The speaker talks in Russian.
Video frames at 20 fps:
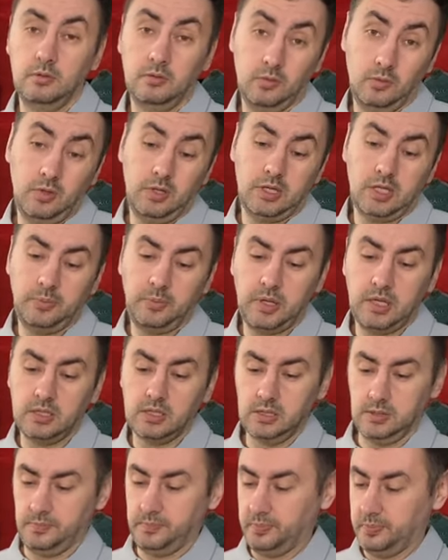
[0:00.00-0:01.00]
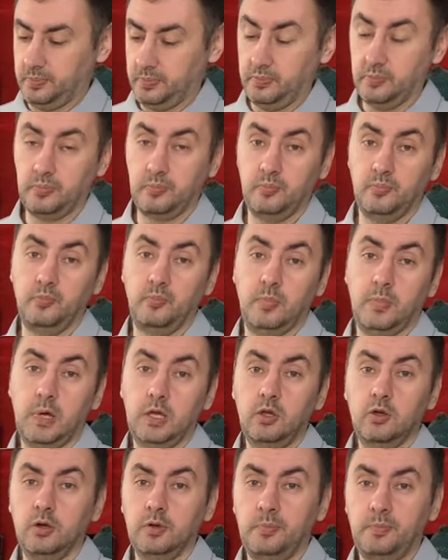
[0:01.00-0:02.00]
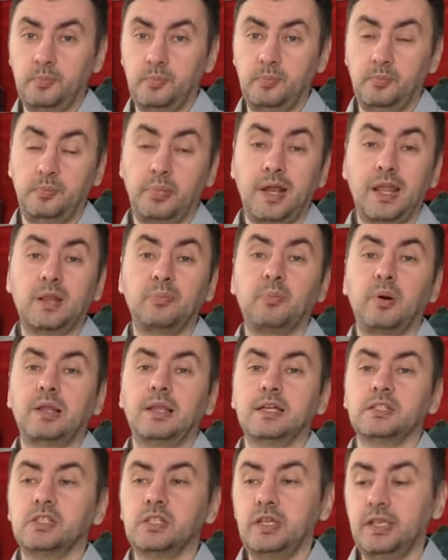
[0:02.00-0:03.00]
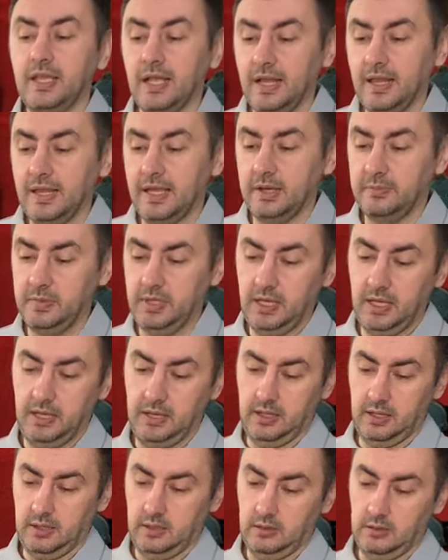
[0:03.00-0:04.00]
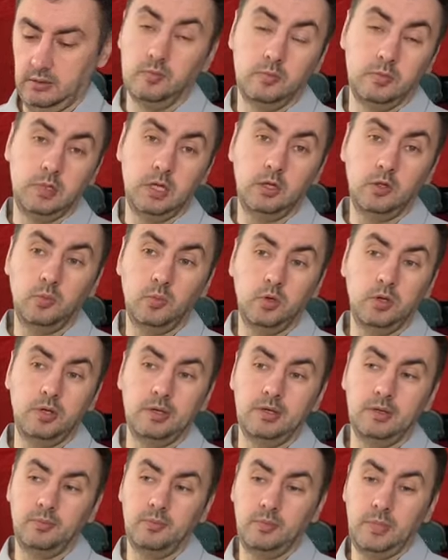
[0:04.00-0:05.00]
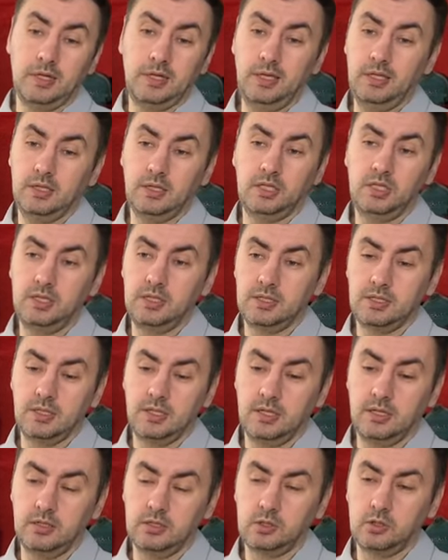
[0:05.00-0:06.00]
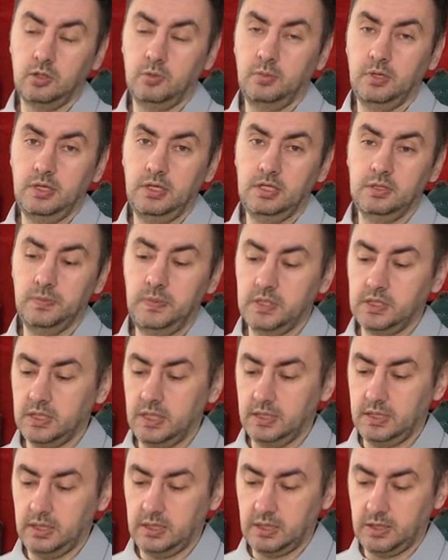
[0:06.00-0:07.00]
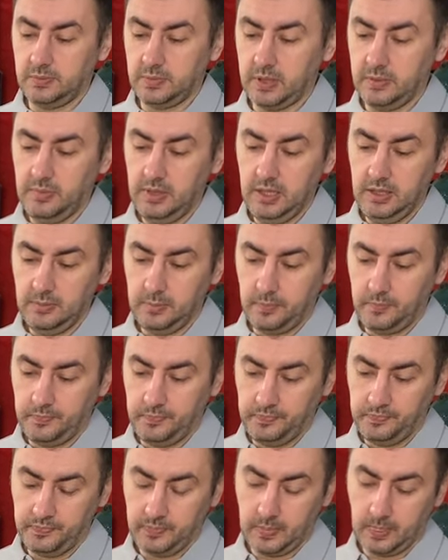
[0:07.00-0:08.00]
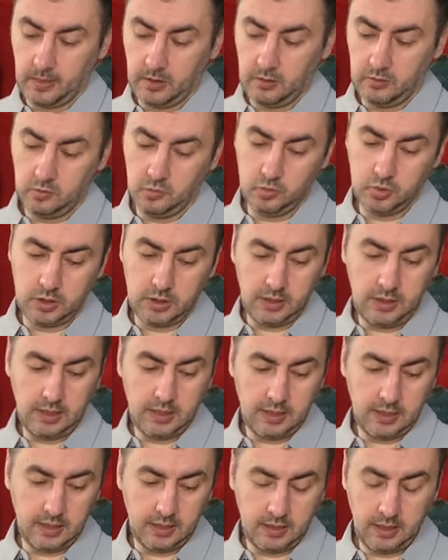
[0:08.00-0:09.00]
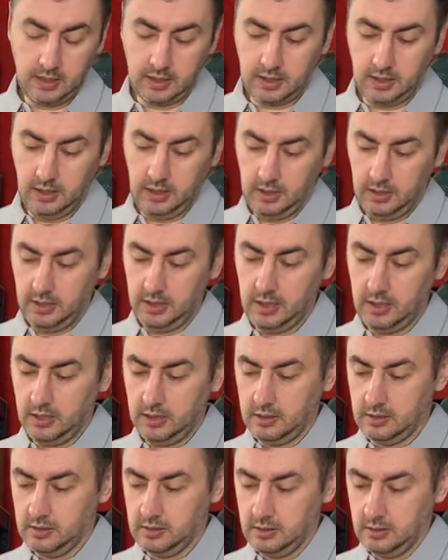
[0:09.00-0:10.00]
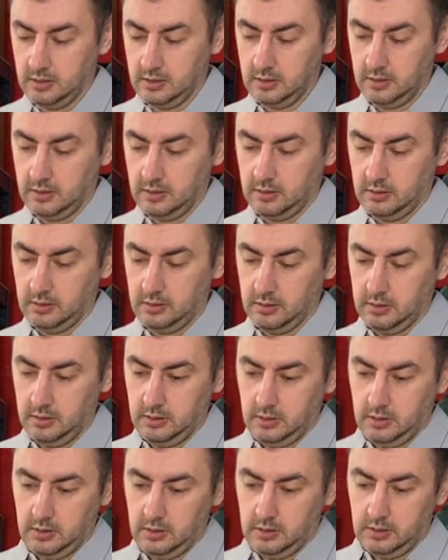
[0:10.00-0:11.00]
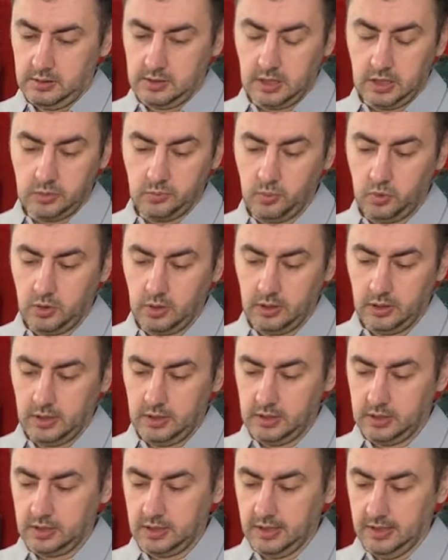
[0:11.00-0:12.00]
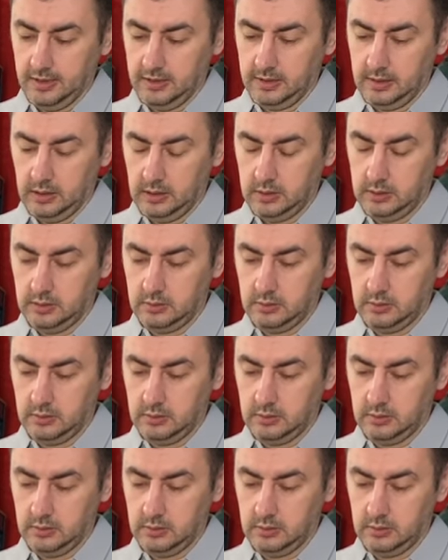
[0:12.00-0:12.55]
Ну, это опять же мое предположительное мнение. Я думаю, Макита чисто, чтобы избежать этих проблем, ушла от этой идеи с разборной штангой.